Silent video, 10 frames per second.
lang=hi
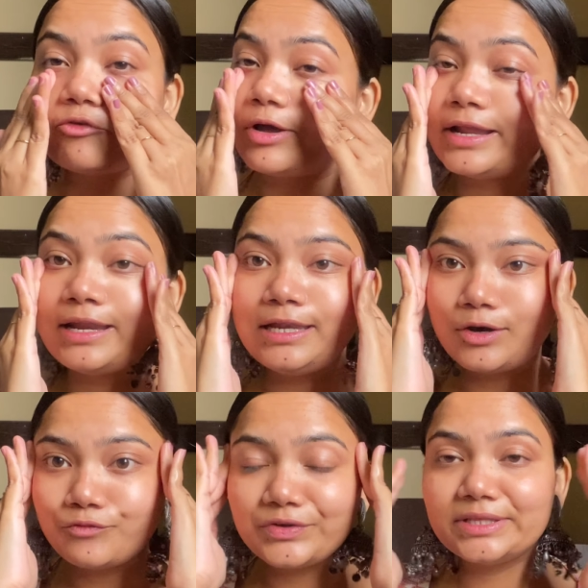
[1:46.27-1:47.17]
फॉल इन
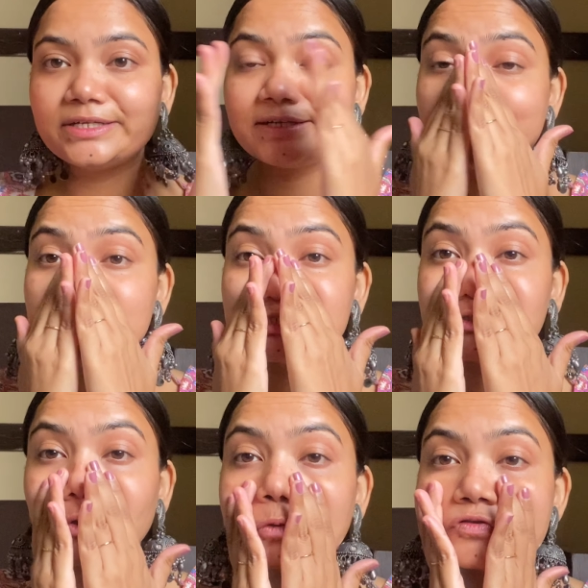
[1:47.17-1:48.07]
लव विद इट इट इज
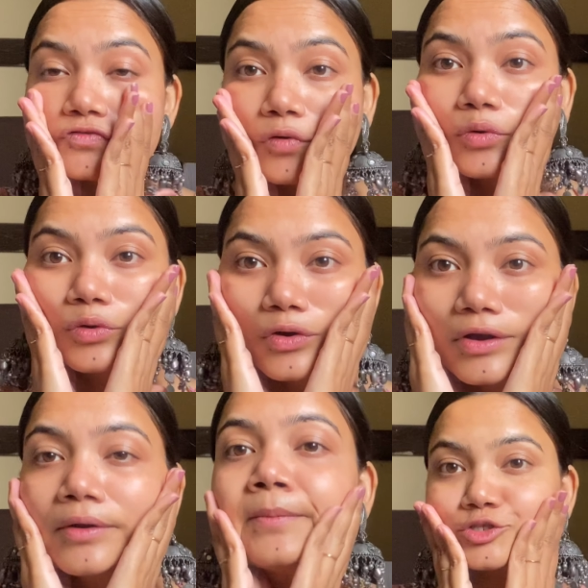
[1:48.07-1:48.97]
सो सो
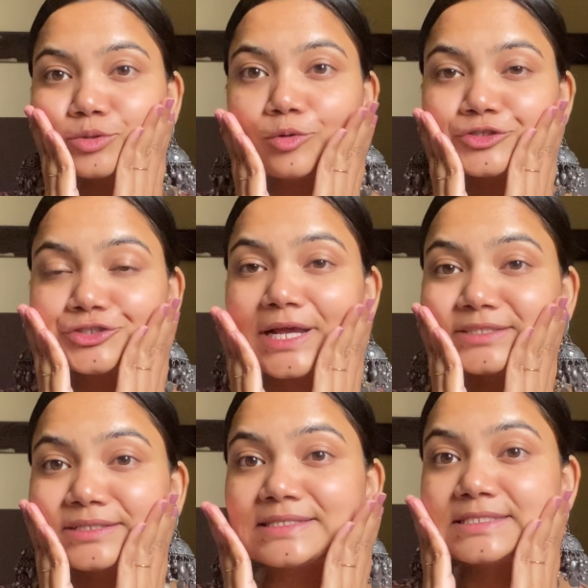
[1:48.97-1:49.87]
गुड so
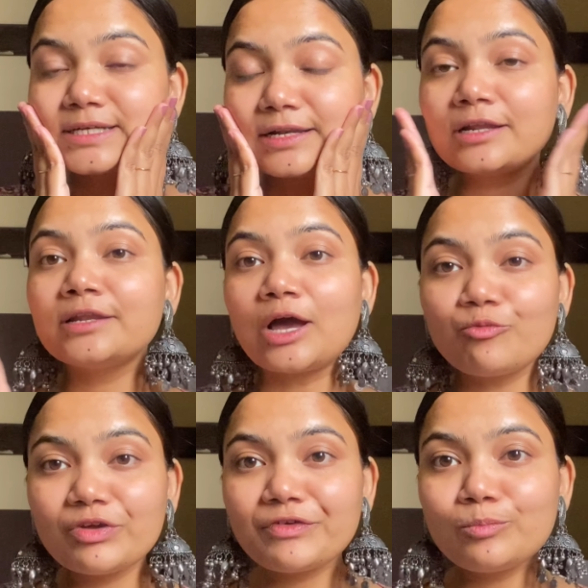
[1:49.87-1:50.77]
moisturizer is done now
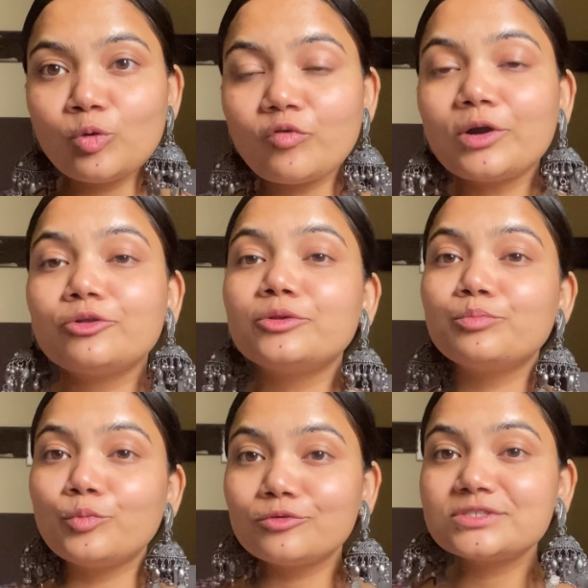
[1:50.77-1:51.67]
we will move on to the
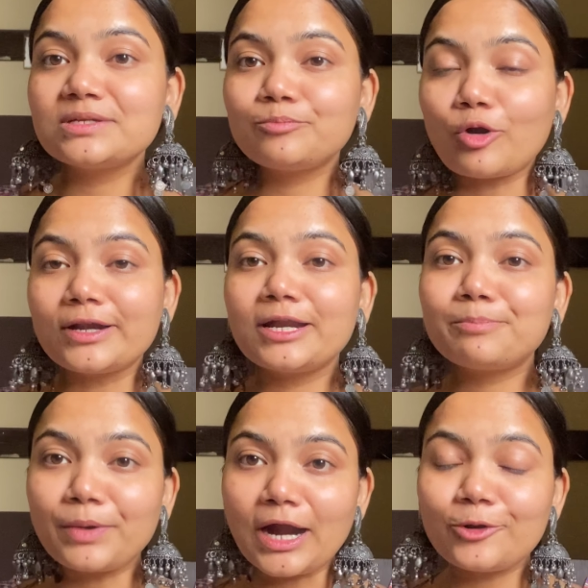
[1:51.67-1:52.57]
most
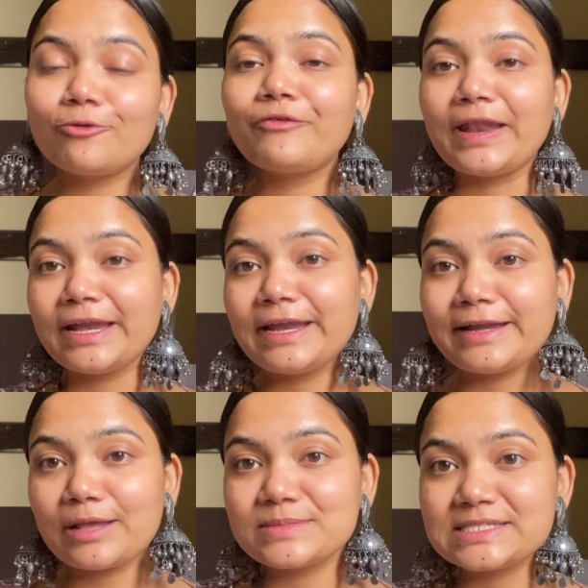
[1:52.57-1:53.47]
important part of any
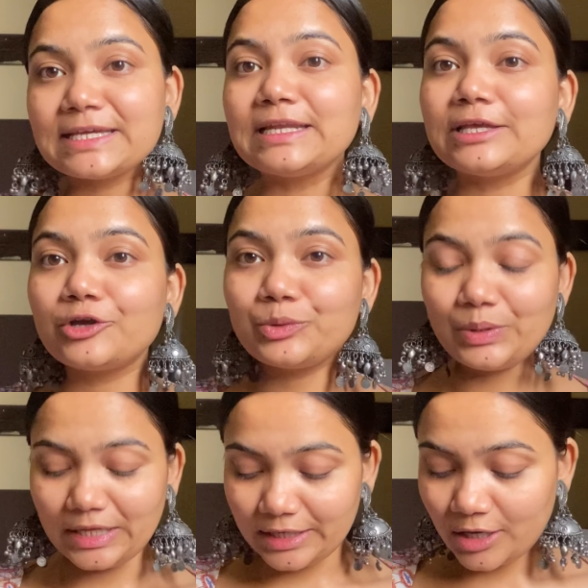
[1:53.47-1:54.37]
daytime skincare
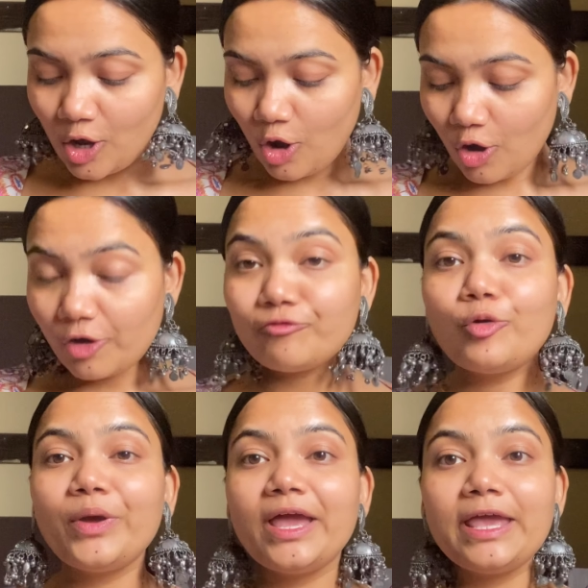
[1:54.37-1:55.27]
routine और
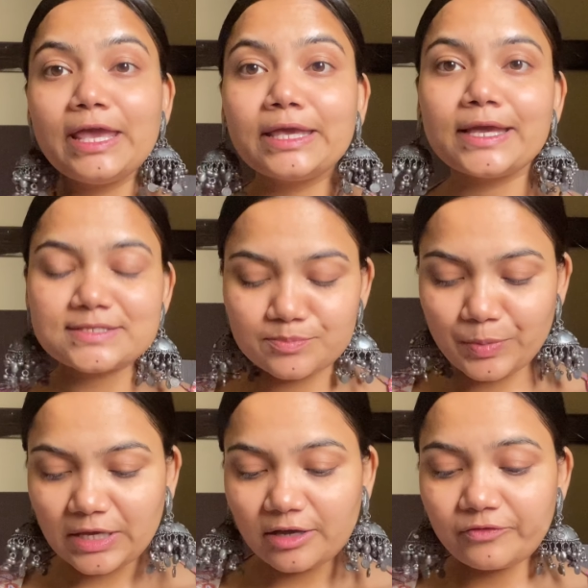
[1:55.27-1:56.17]
वो है एक
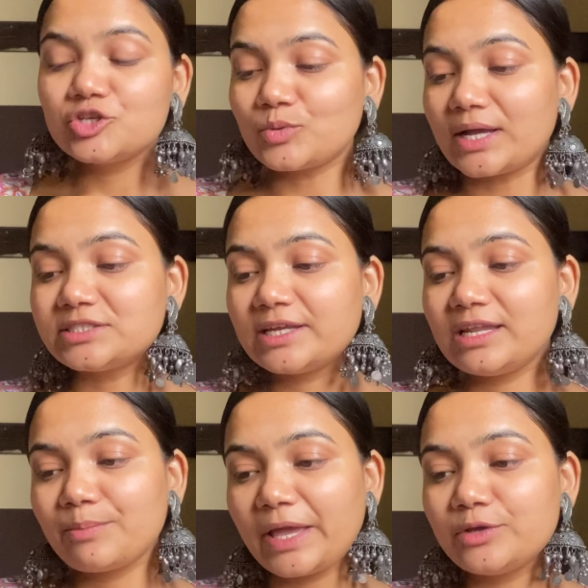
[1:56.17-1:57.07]
SPF so आज के
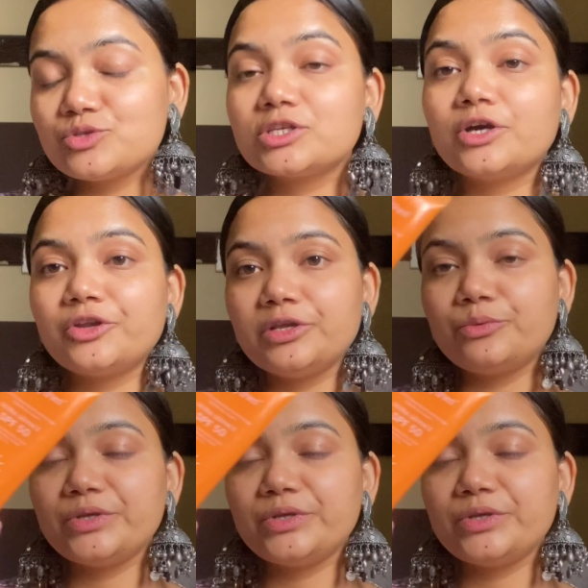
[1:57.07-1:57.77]
लिए मैं use कर रही हूँ